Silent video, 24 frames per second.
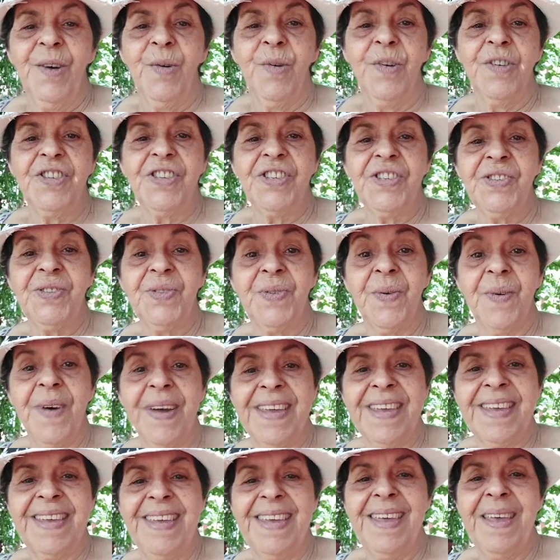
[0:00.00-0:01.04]
Hoje estou
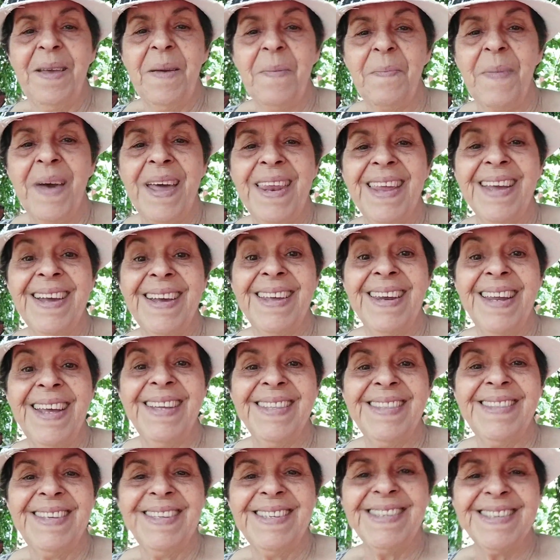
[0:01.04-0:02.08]
aqui para
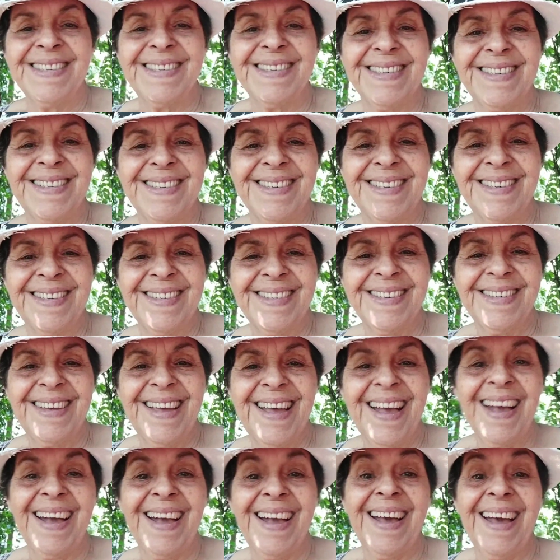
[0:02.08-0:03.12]
agradecer
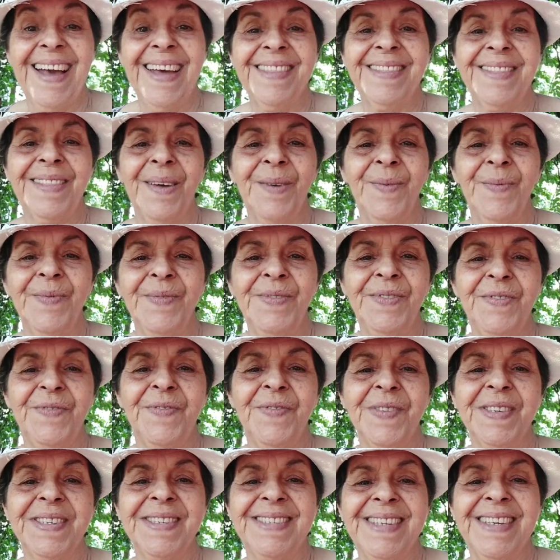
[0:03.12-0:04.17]
a cada um de
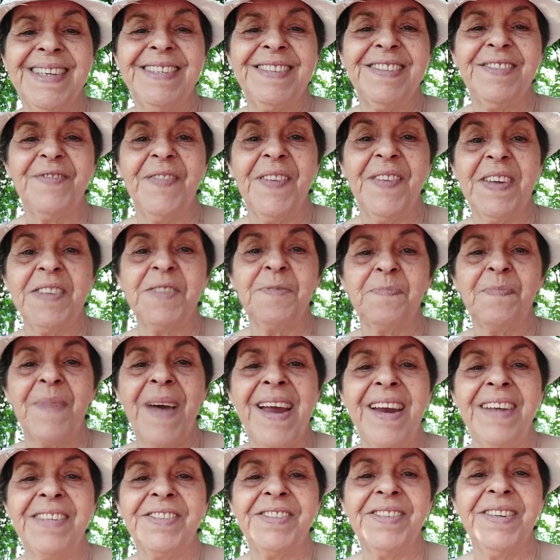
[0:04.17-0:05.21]
vocês que faz
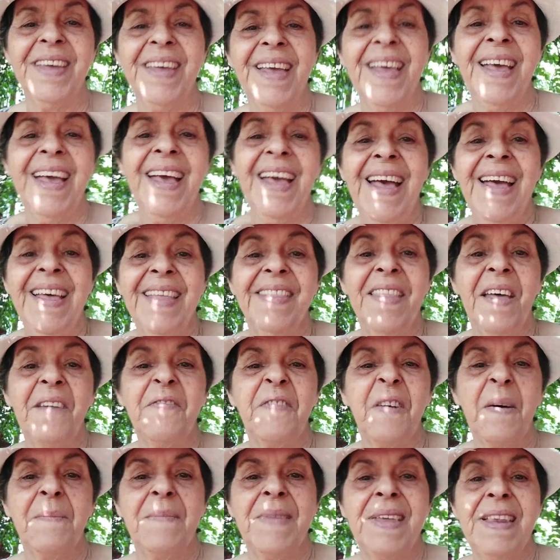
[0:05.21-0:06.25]
parte da
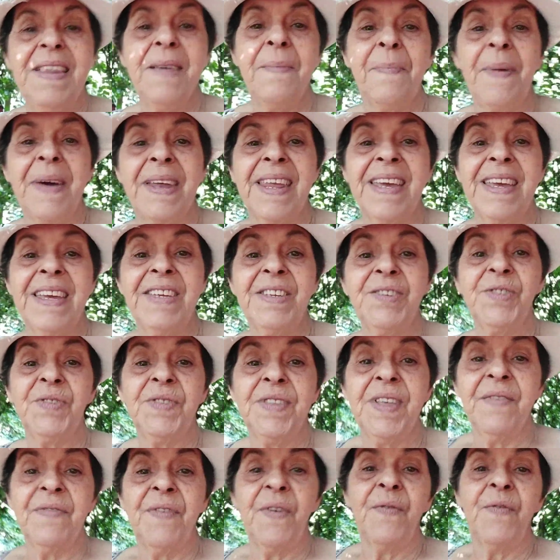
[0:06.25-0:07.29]
família Paraíso
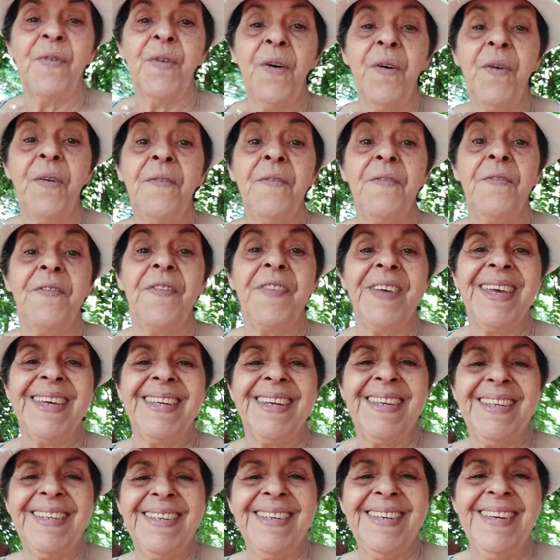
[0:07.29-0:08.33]
da vovó
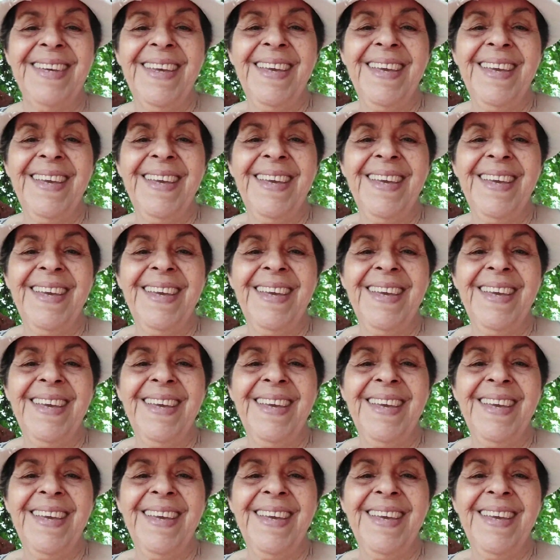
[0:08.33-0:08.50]
Vera.